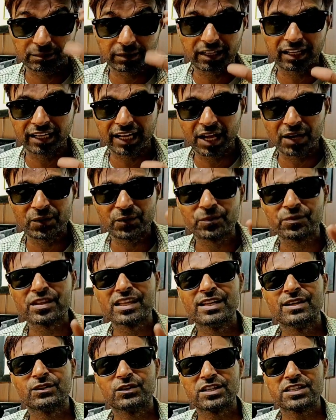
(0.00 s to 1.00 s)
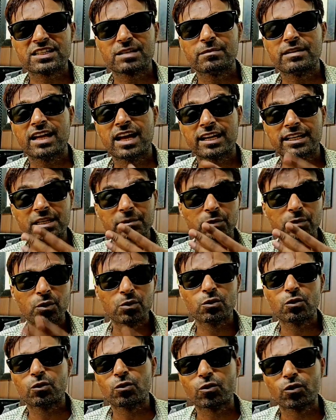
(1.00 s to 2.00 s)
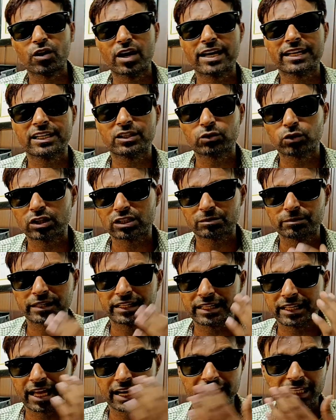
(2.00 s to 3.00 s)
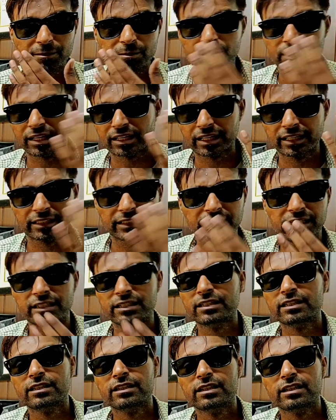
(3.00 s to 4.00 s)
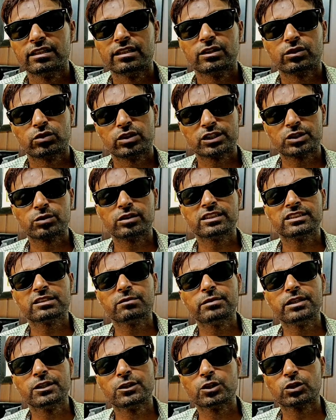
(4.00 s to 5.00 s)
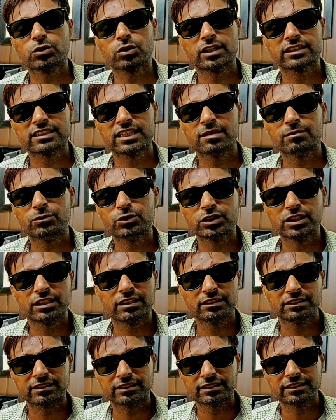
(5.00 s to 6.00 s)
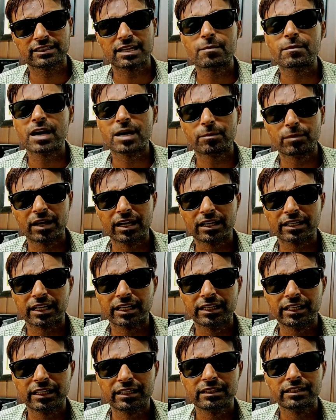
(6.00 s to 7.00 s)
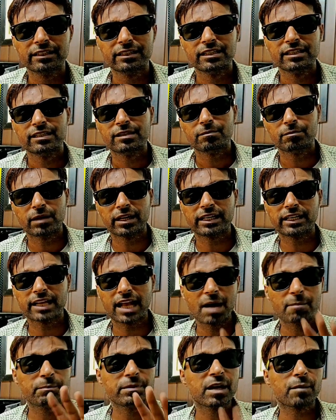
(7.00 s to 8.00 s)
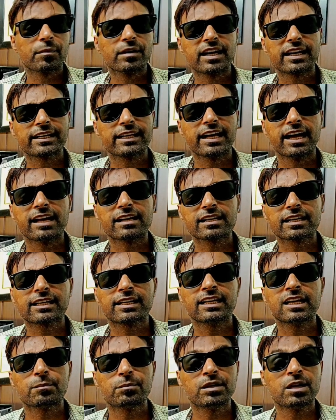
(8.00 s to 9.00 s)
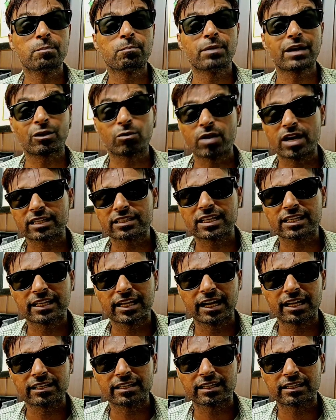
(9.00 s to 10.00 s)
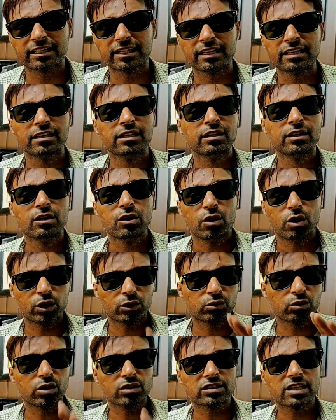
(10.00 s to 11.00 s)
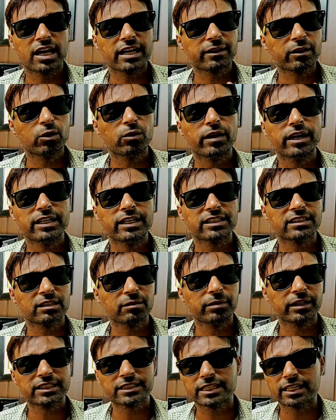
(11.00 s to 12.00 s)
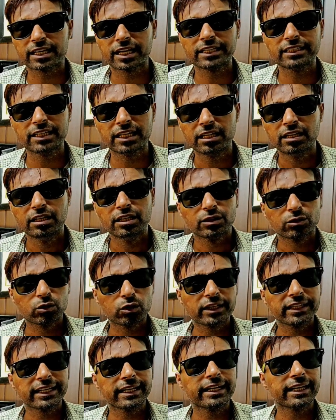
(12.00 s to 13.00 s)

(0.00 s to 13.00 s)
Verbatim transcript: चश्मा लगाया हूँ इस समय आँखी बहुत लोगों को आ रही थोड़ी मेरी आँखें भी भर गई थी तो इस वजह से वीडियो थोड़ा सा मुझे कम आ पा रहे हैं मगर आप भी अपना ख्याल रखें अपने परिवार का ख्याल रखें और थोड़ा सा आँखों वाले से बच के रहिए क्योंकि